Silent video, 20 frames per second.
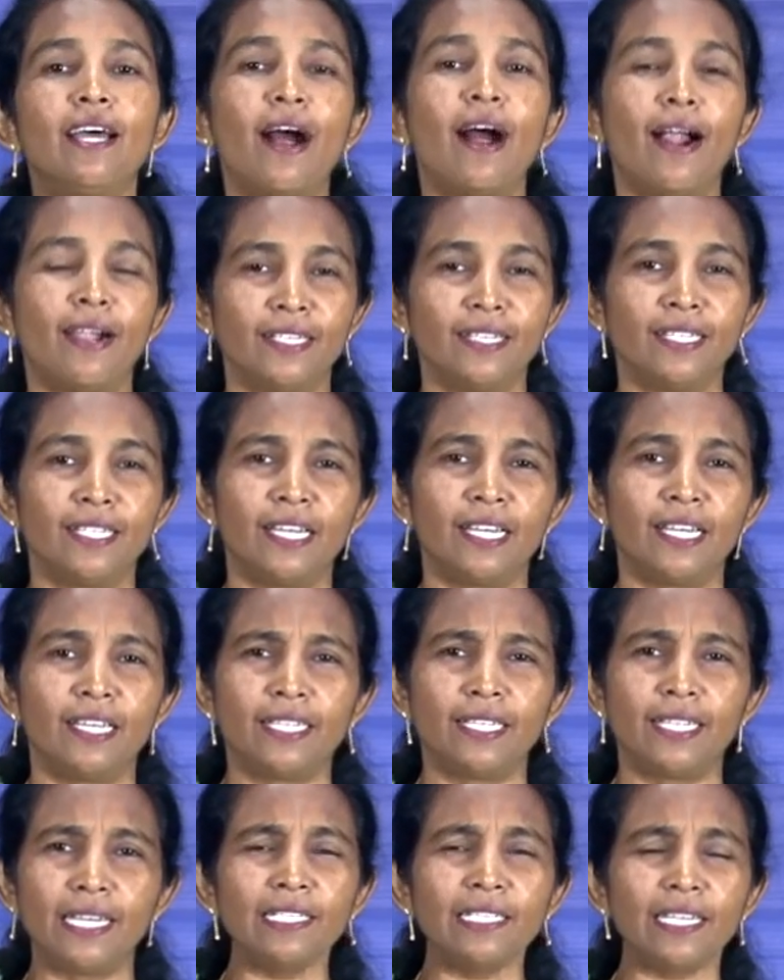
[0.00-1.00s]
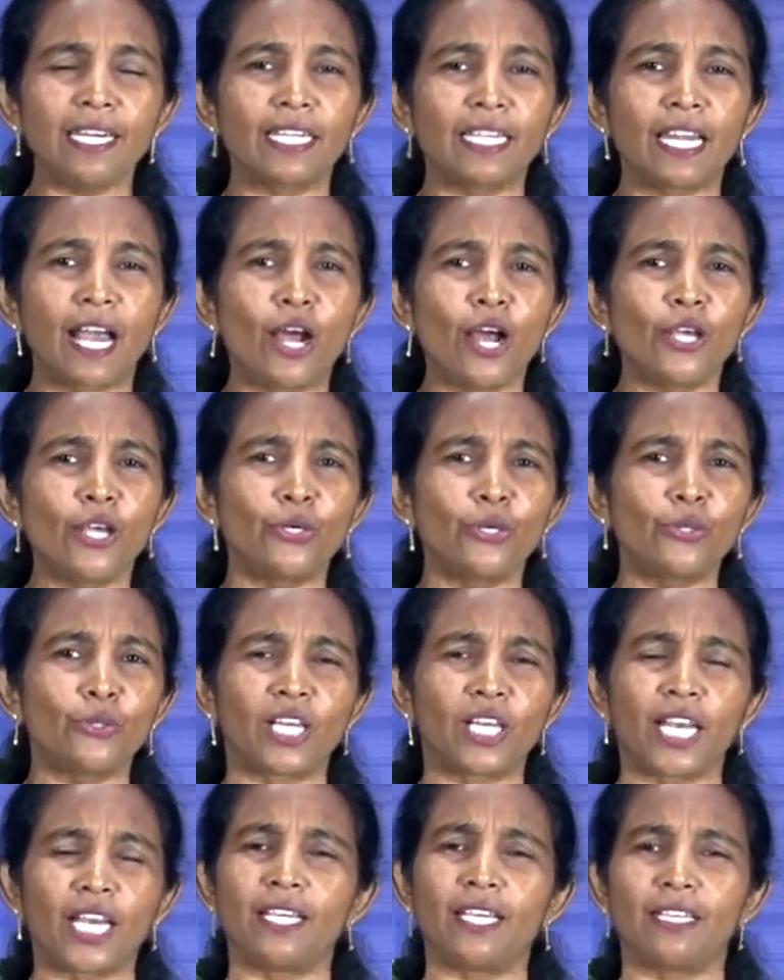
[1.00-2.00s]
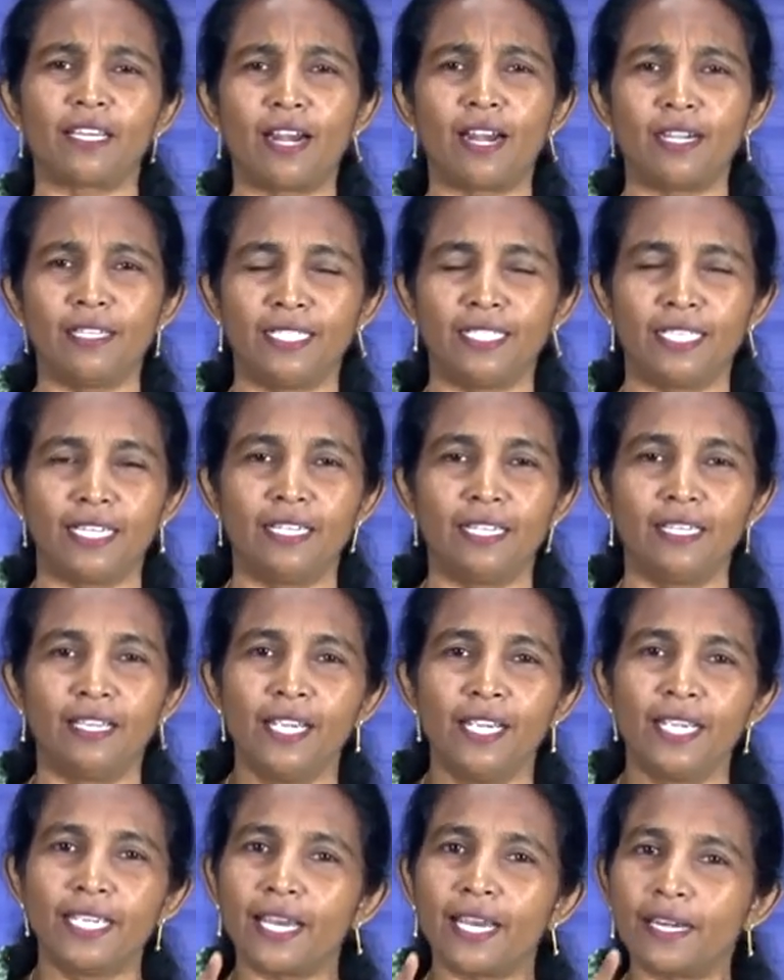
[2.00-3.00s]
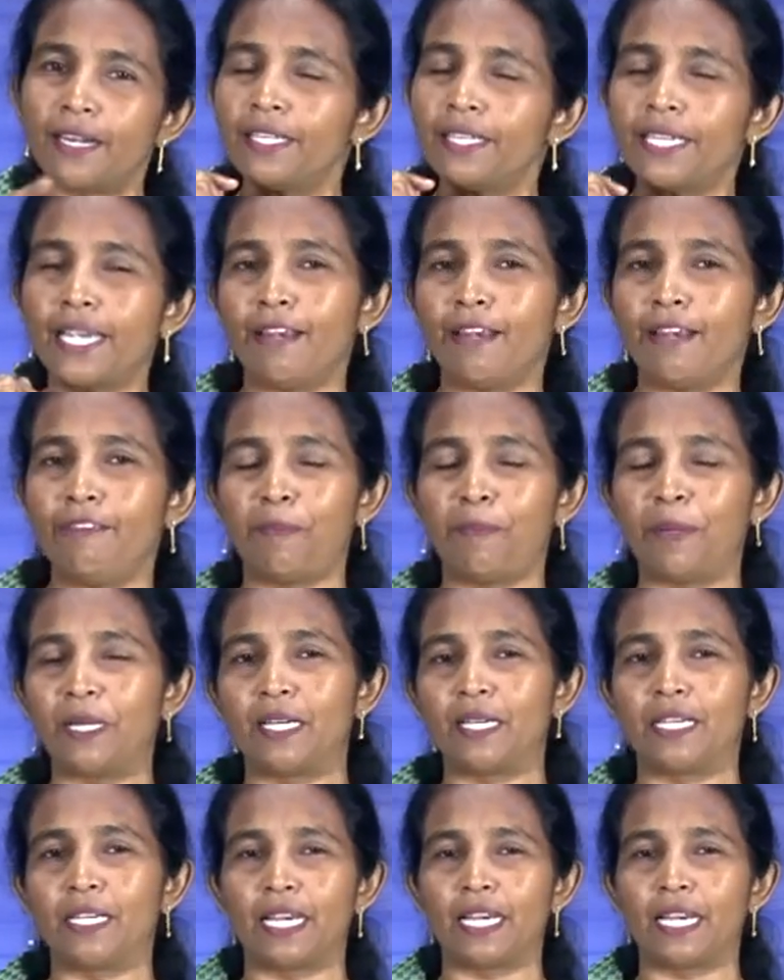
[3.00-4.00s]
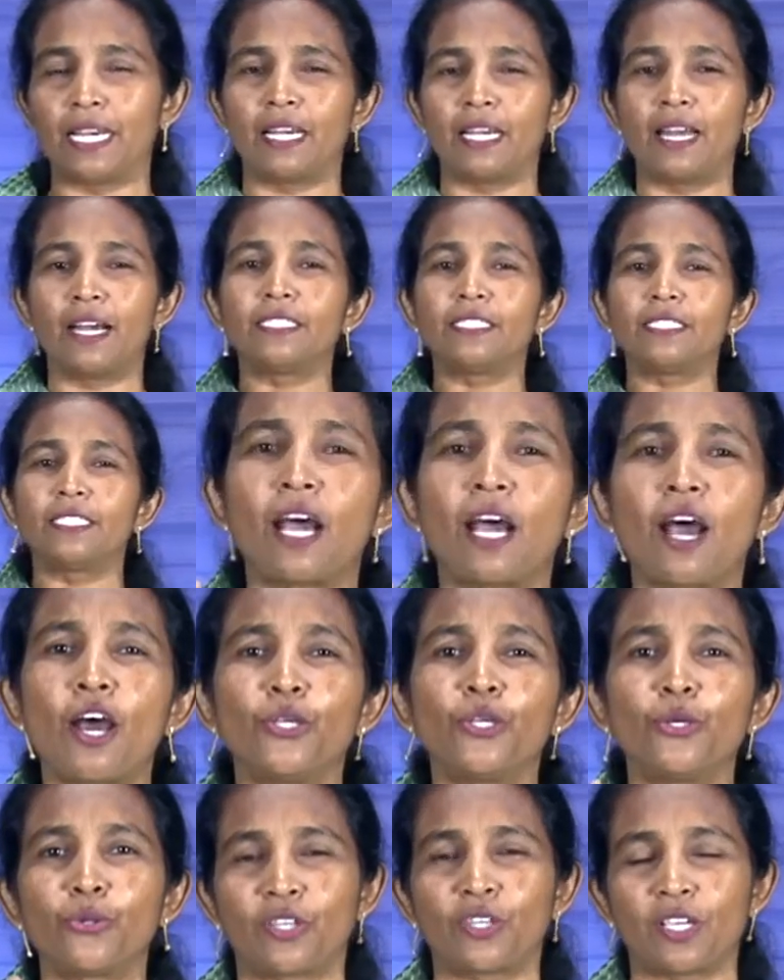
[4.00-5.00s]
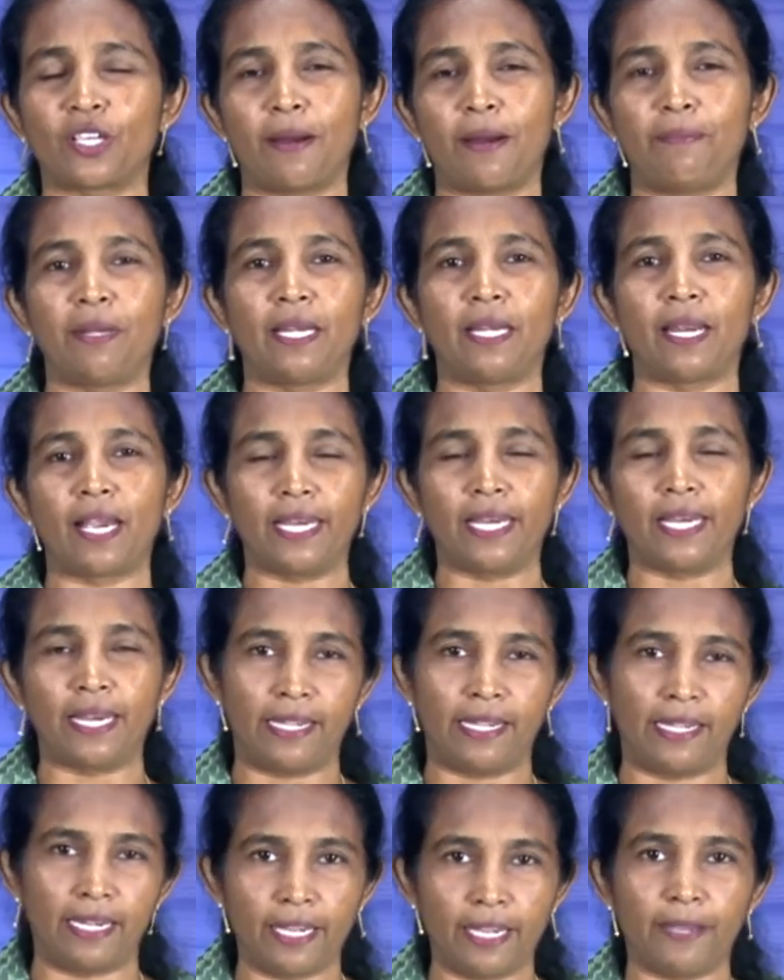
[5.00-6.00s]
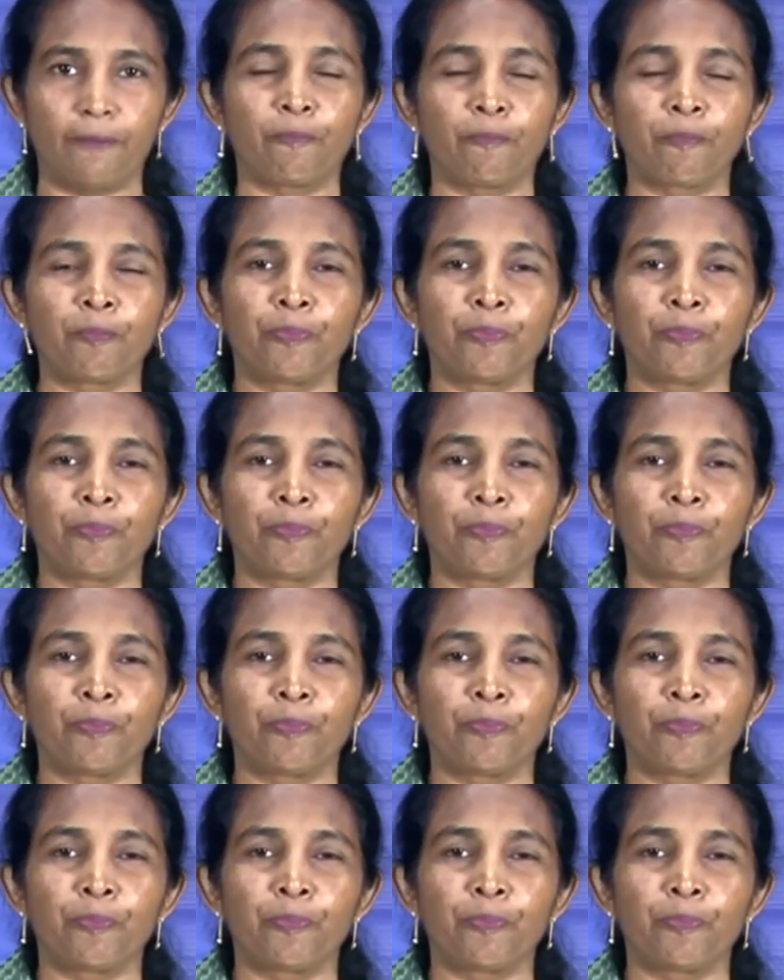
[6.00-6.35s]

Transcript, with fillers: நாடுங்கள் என்ன நாயோத்தை நாடுங்கள் யாராவது கேள்விப்பட்டிருக்கிறீங்களா நாயோத் அப்படின்னா என்ன